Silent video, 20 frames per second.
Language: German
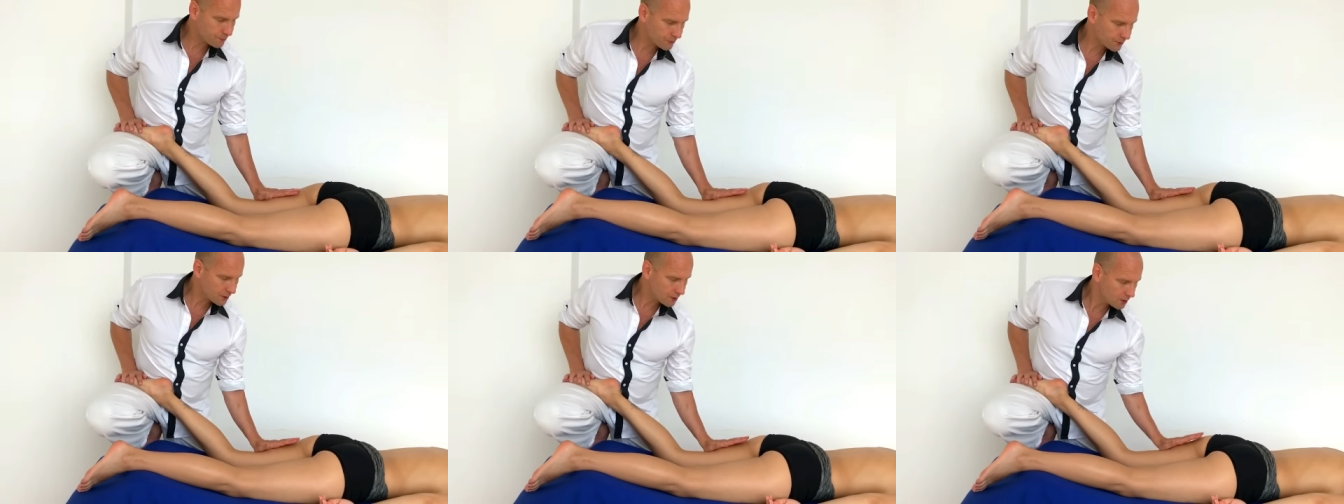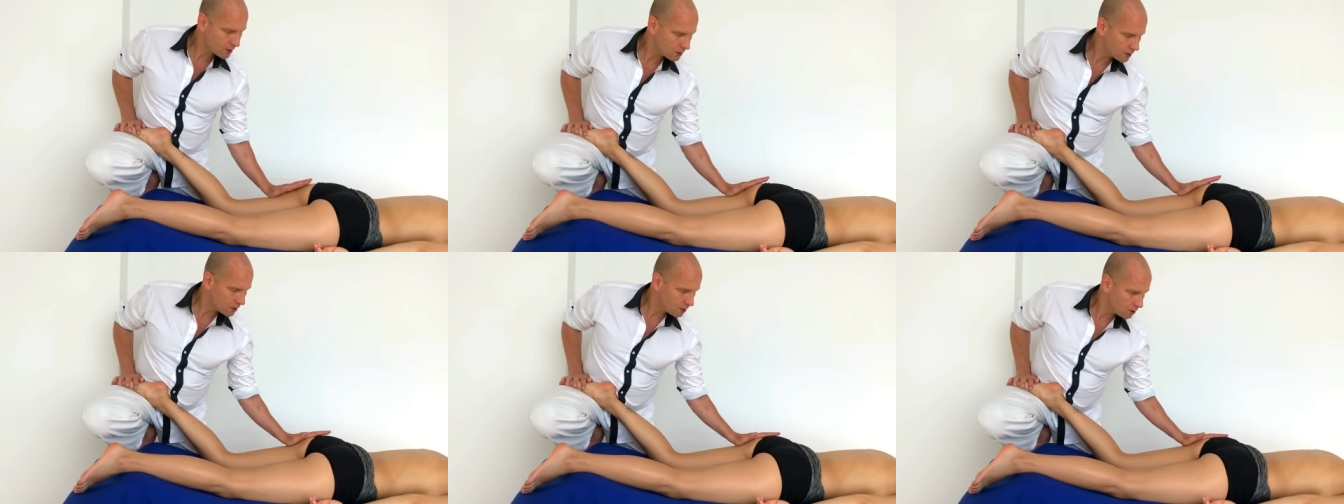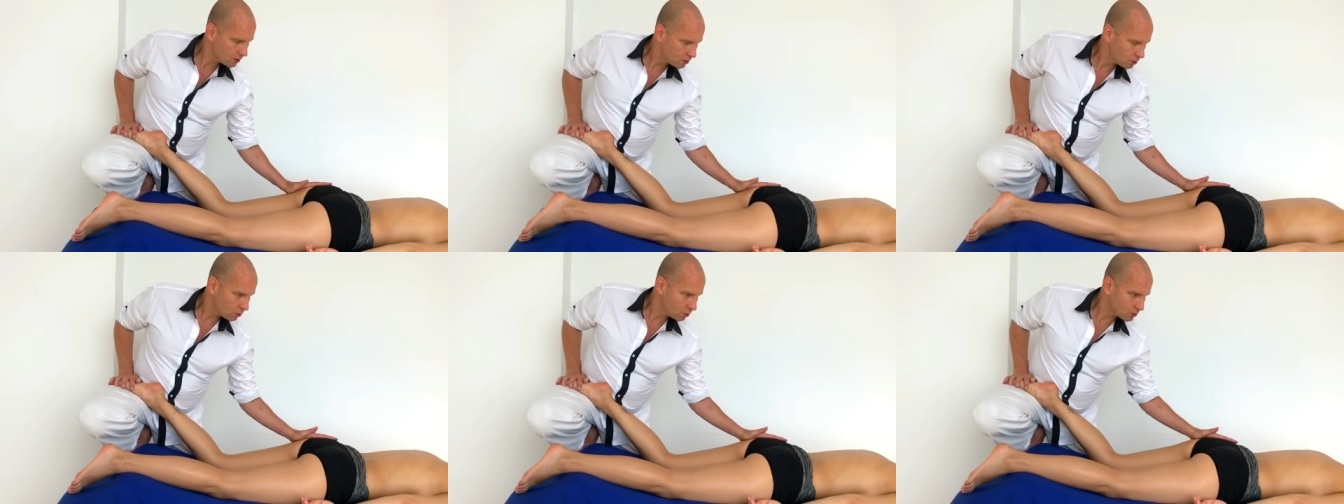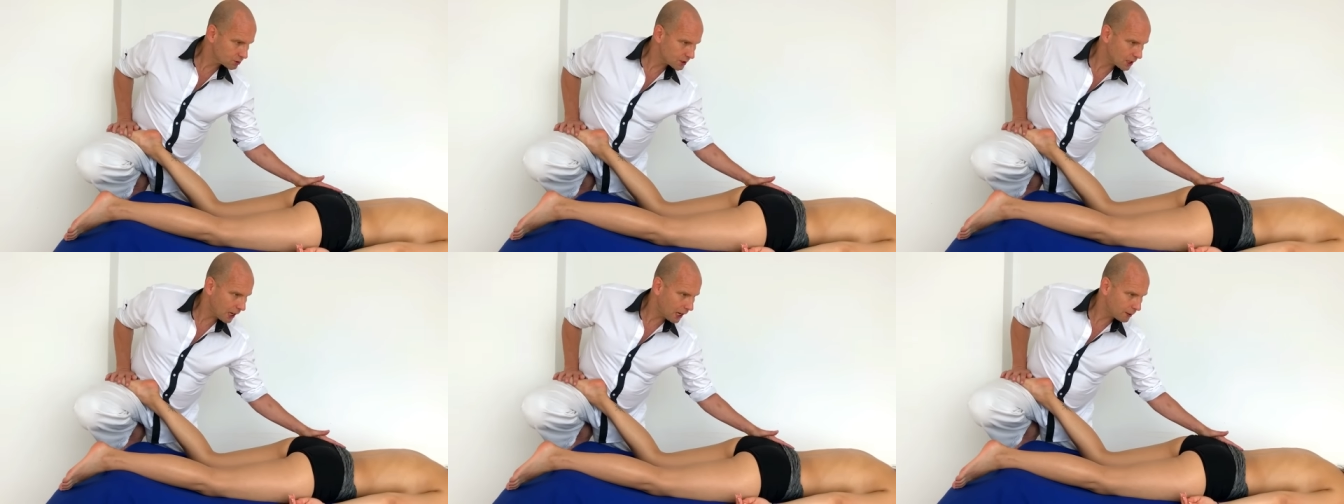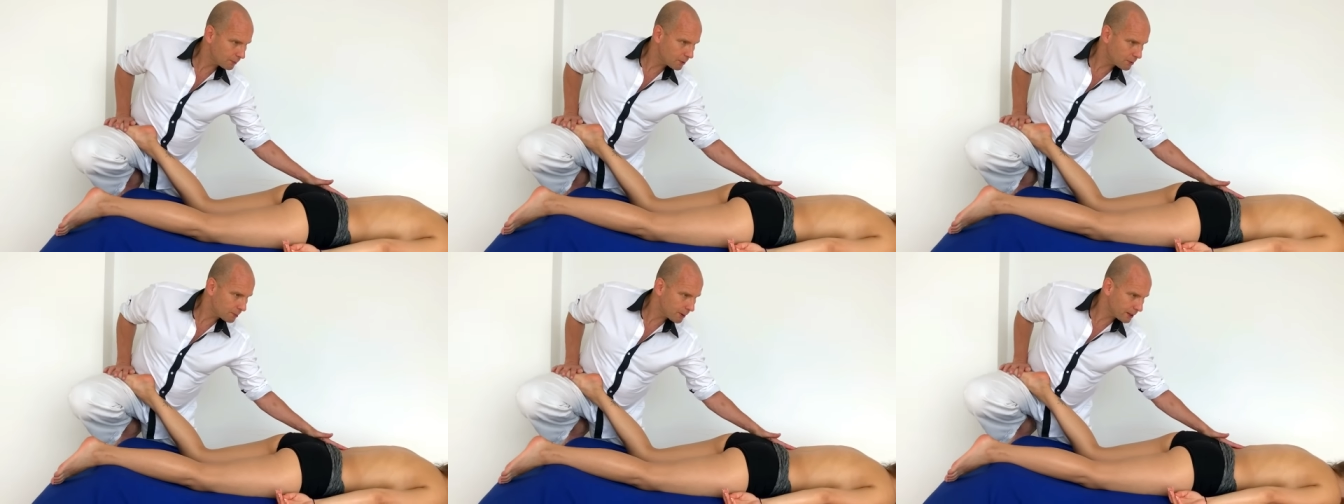Patientinnen und
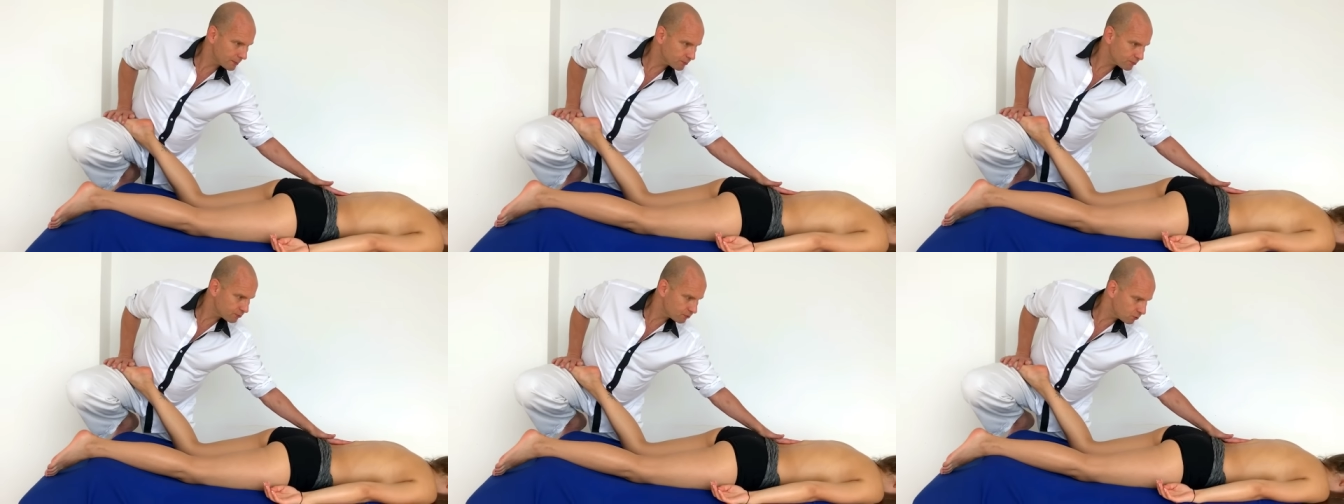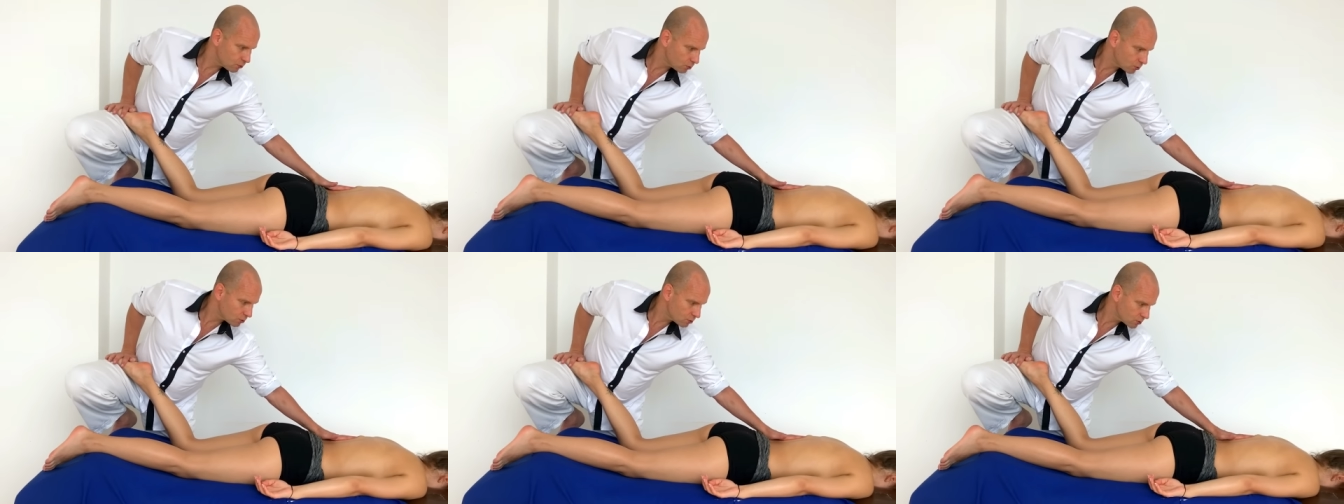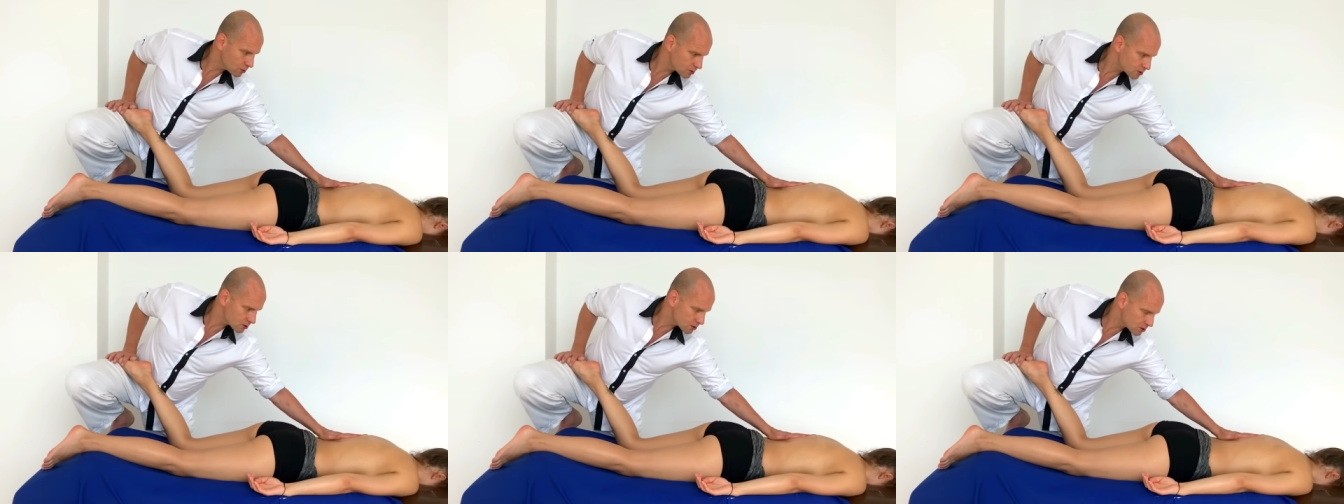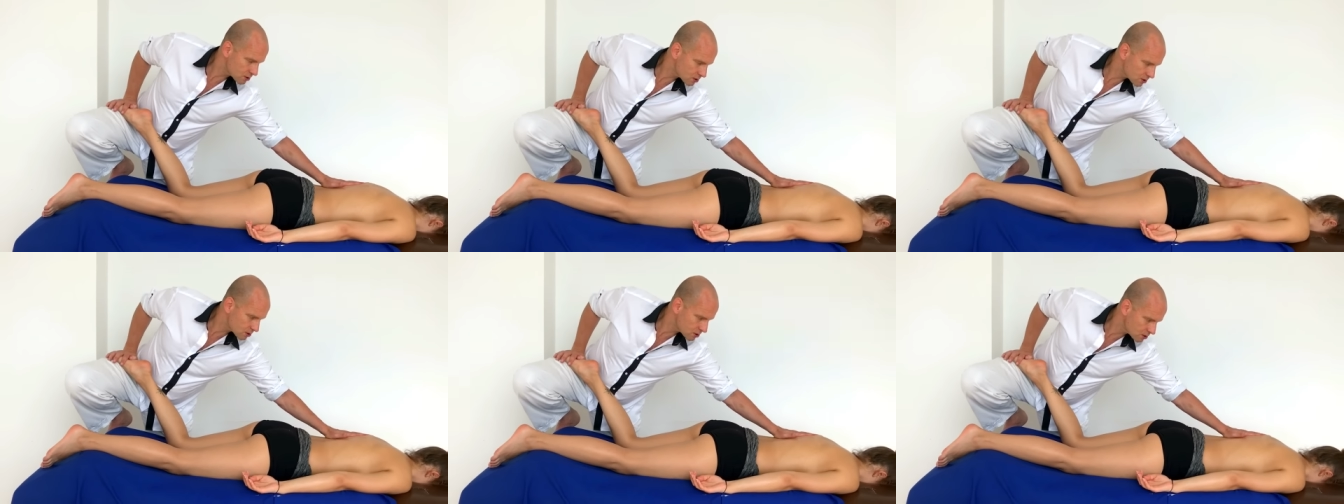Patienten zu erklären